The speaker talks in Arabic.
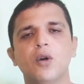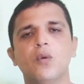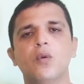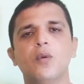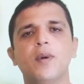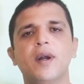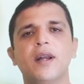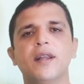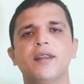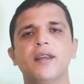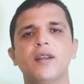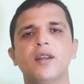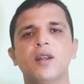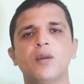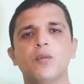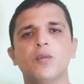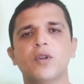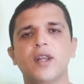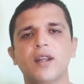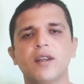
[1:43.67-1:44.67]
وبعدين
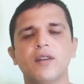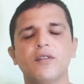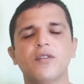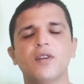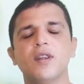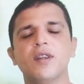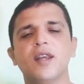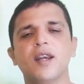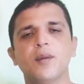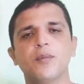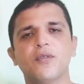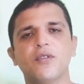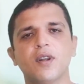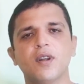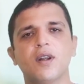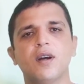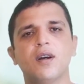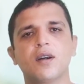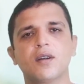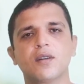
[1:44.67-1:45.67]
المدرس يدي
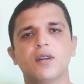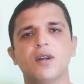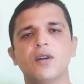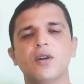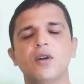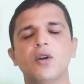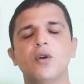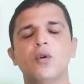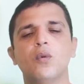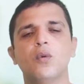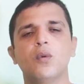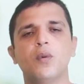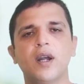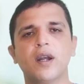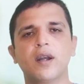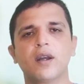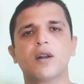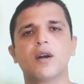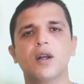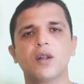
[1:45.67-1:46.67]
أمثلة أكتر
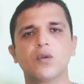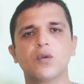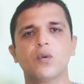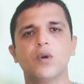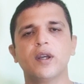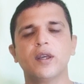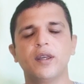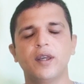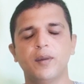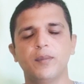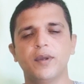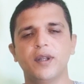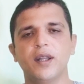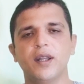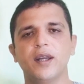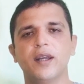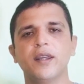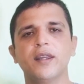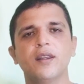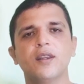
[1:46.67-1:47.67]
وبآخر خطوة
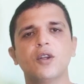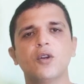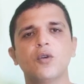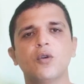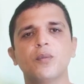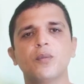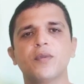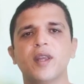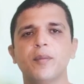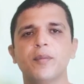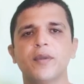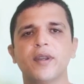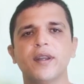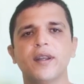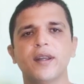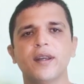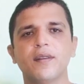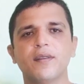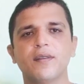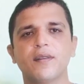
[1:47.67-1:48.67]
يعملها يدي لهم
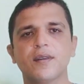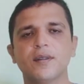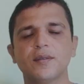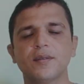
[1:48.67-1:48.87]
تمرينات